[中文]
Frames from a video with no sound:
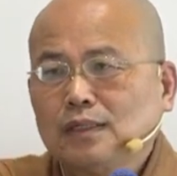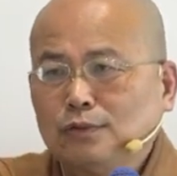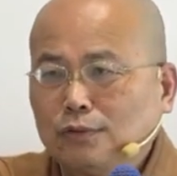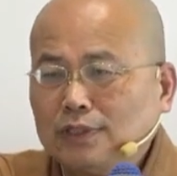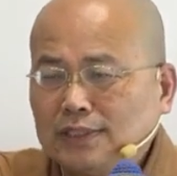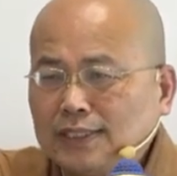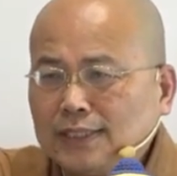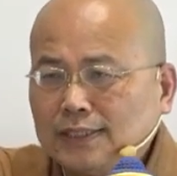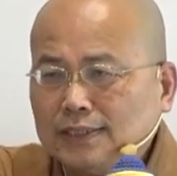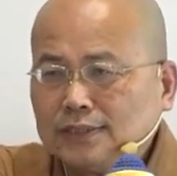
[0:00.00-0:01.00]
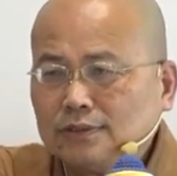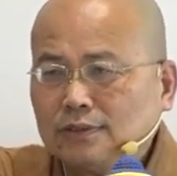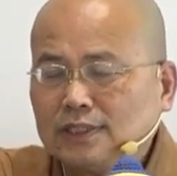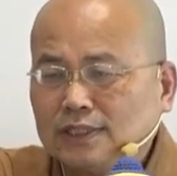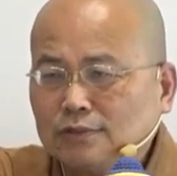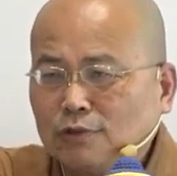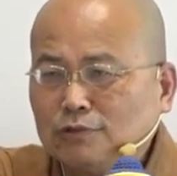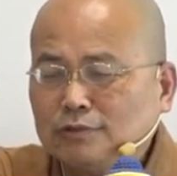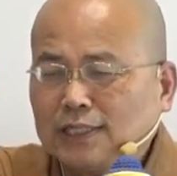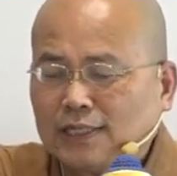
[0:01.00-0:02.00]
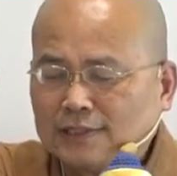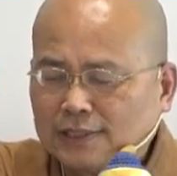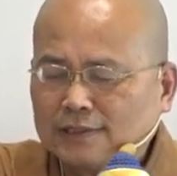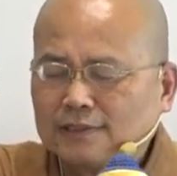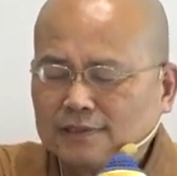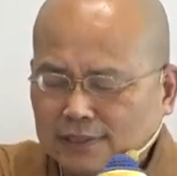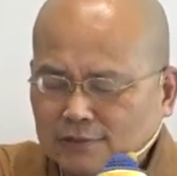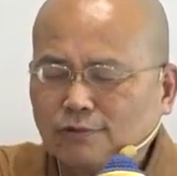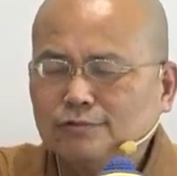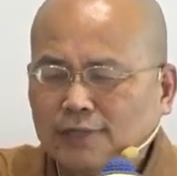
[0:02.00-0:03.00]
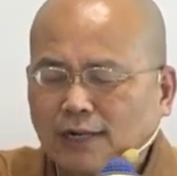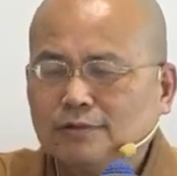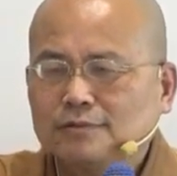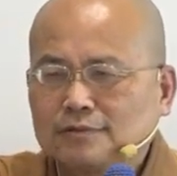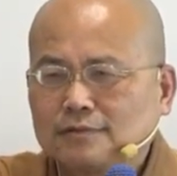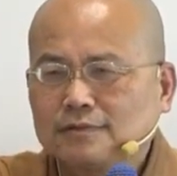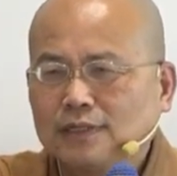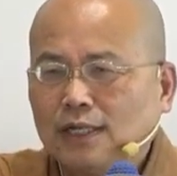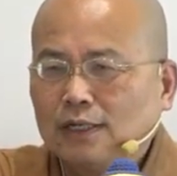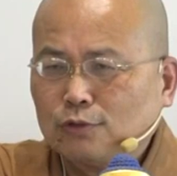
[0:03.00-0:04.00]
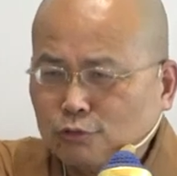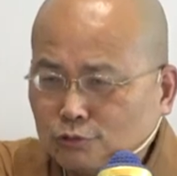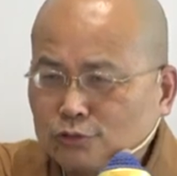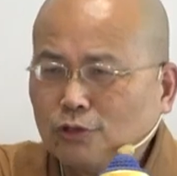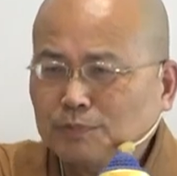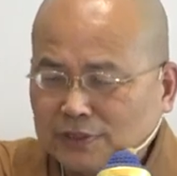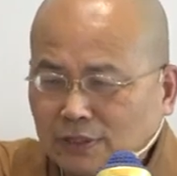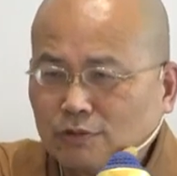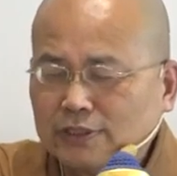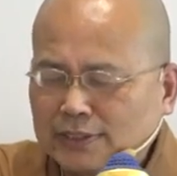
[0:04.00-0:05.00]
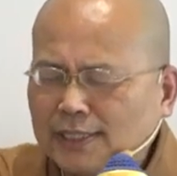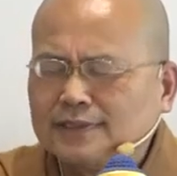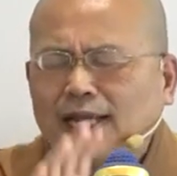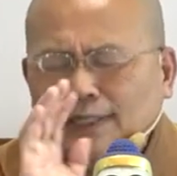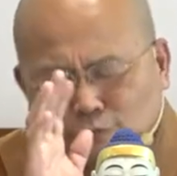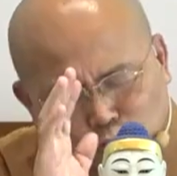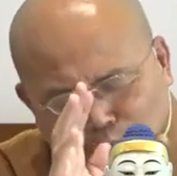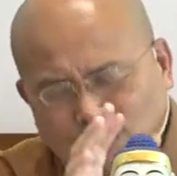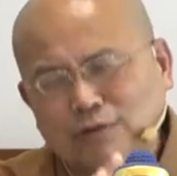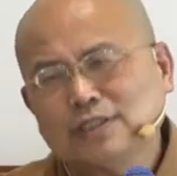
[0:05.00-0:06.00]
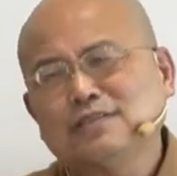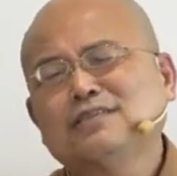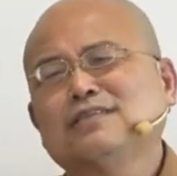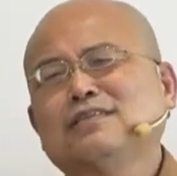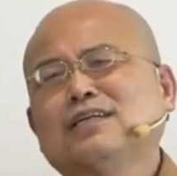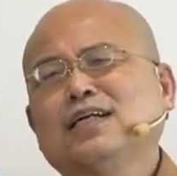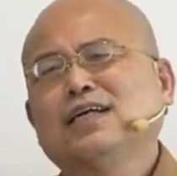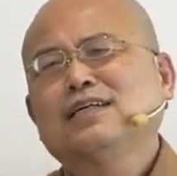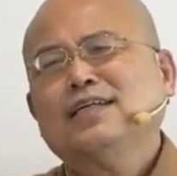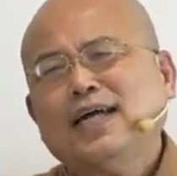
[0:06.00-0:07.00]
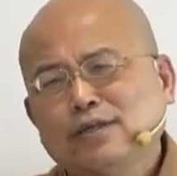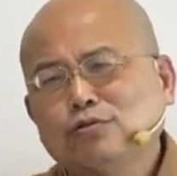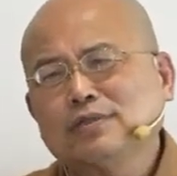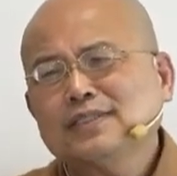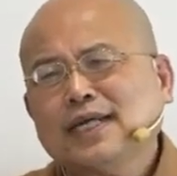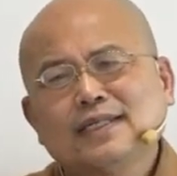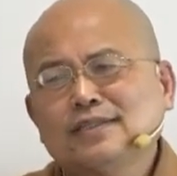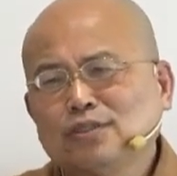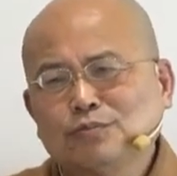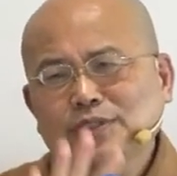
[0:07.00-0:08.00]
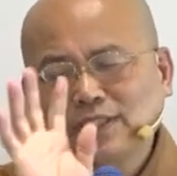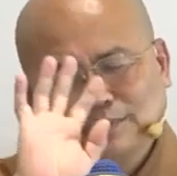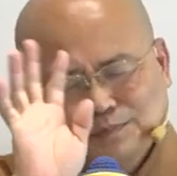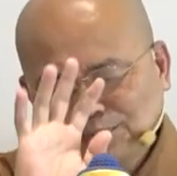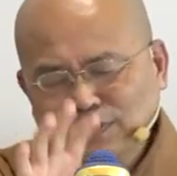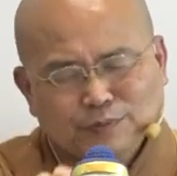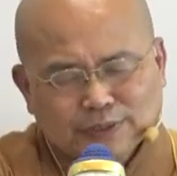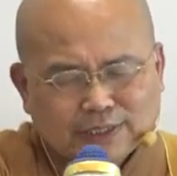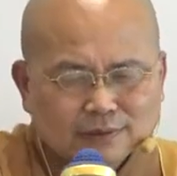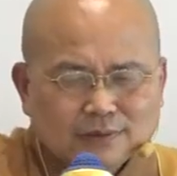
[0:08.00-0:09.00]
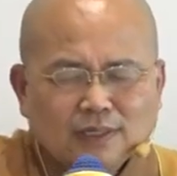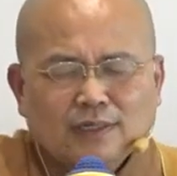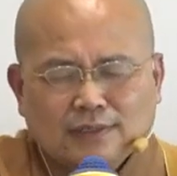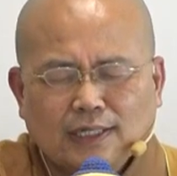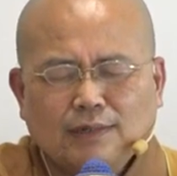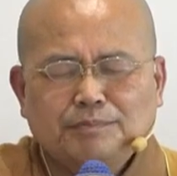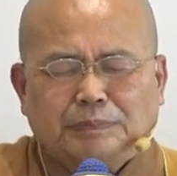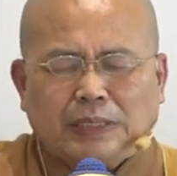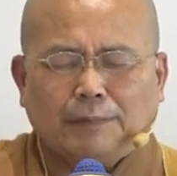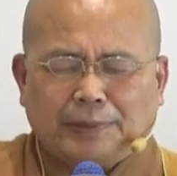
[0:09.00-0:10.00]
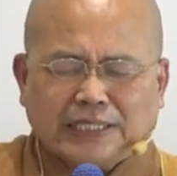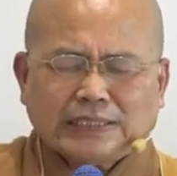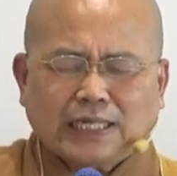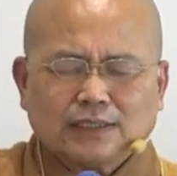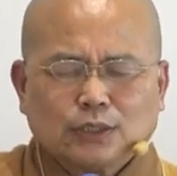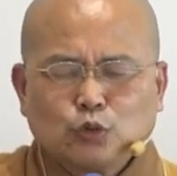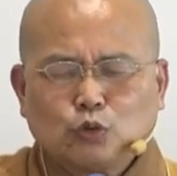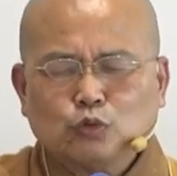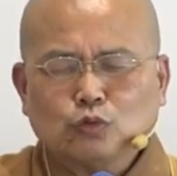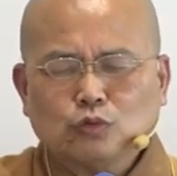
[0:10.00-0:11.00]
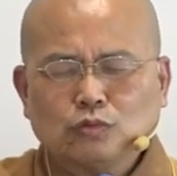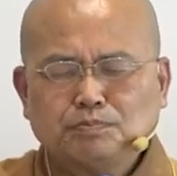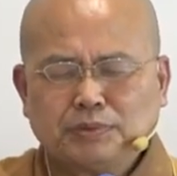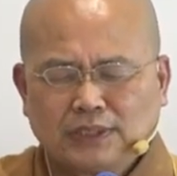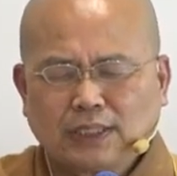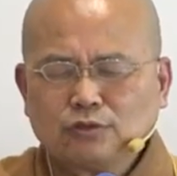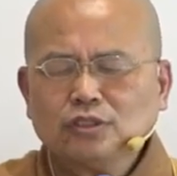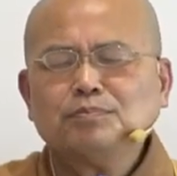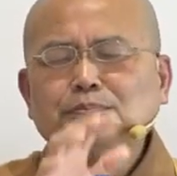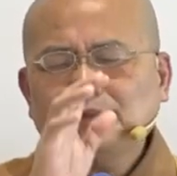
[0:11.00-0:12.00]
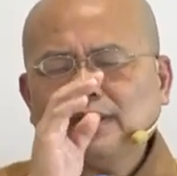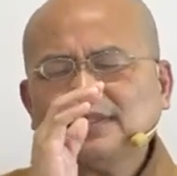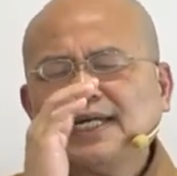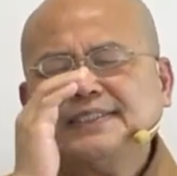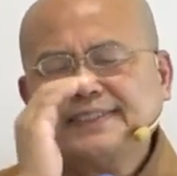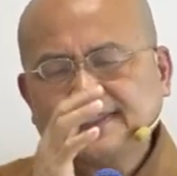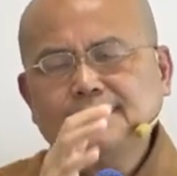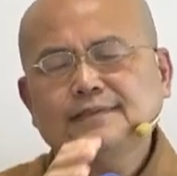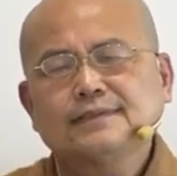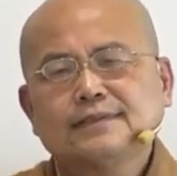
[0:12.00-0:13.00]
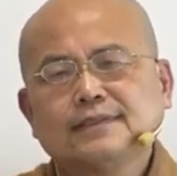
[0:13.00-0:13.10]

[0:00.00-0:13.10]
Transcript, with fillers: 如果你在热受也能观无常，那那功夫好。苦受比较容易，但太苦不容易。太苦跟太热都不行，都不行。那平常的苦比较，就是不要太深，